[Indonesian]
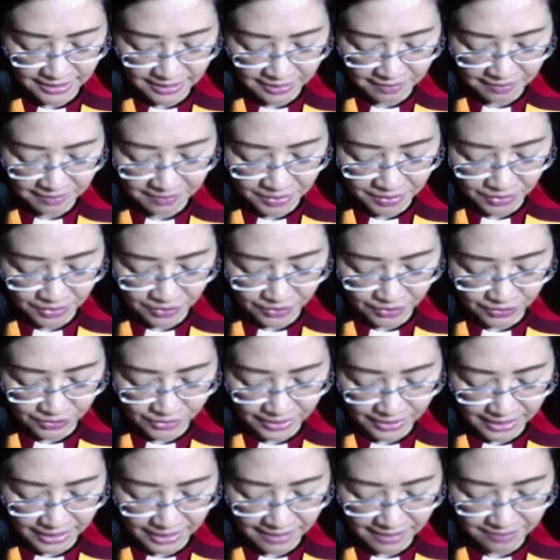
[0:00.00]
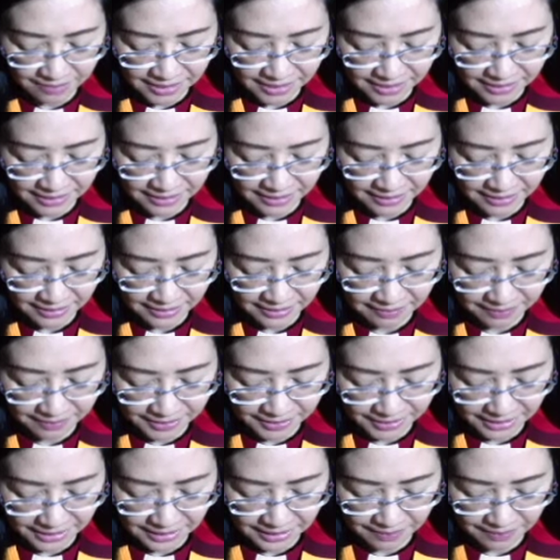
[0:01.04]
menolong kami
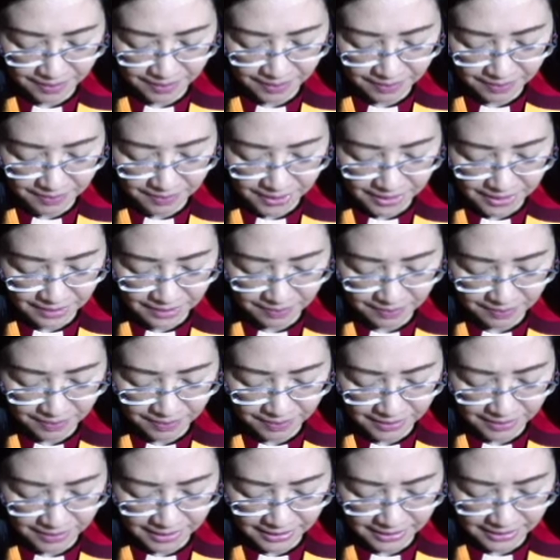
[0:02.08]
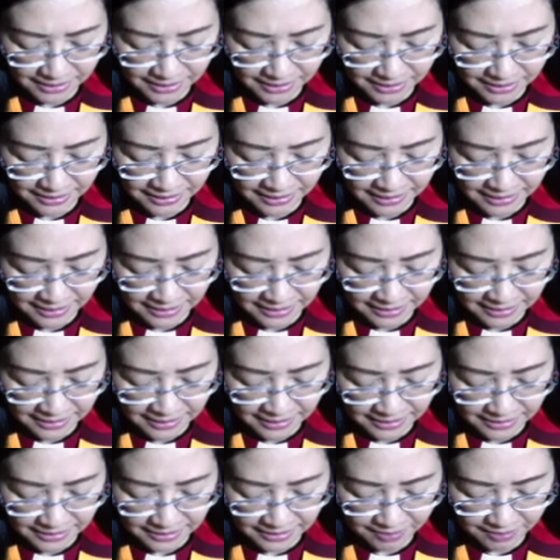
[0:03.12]
menjadi pribadi-pribadi
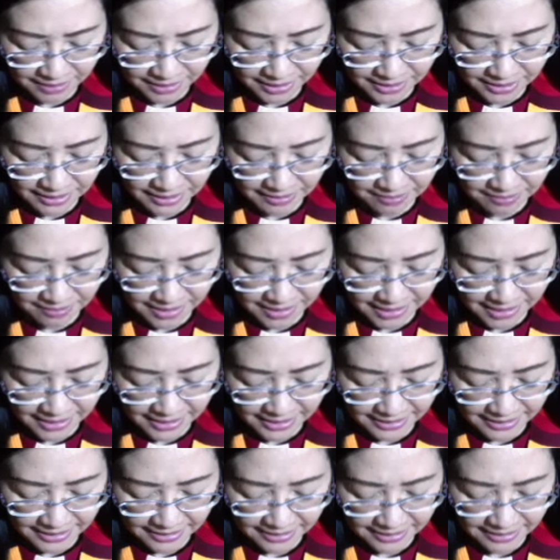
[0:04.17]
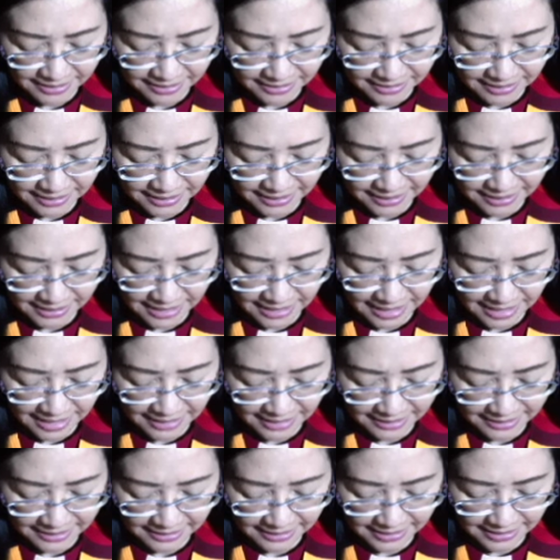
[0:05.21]
yang semakin baik dari
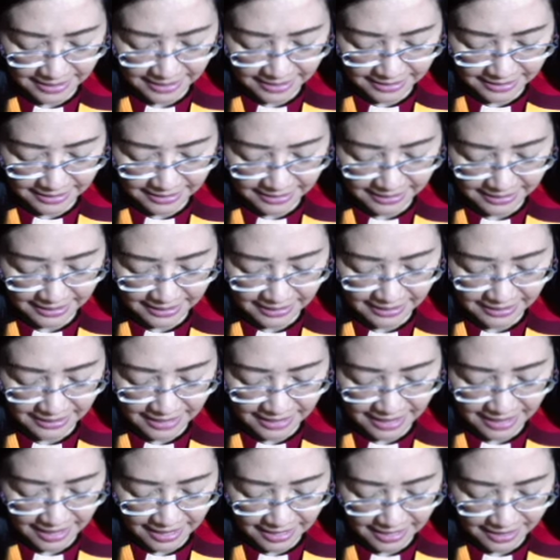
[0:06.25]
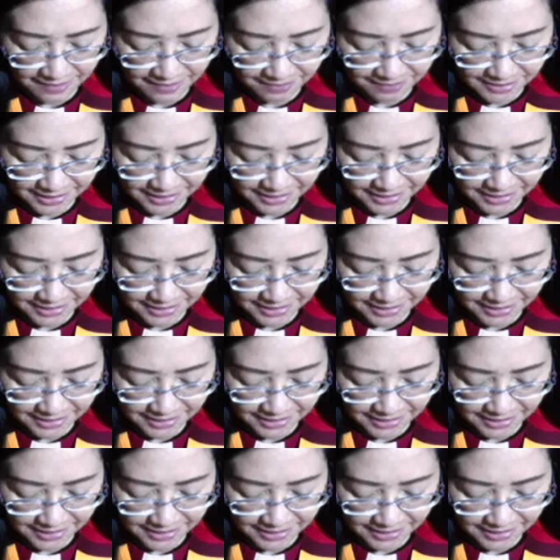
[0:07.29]
hari ke hari. Amin.